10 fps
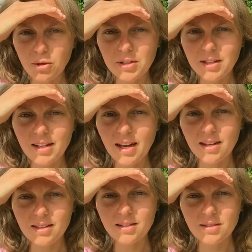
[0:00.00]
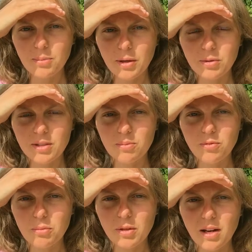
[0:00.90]
könnt ihr gerne bei unserem
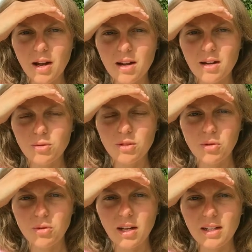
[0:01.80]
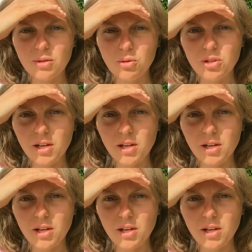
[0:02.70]
Webinar und Kongress noch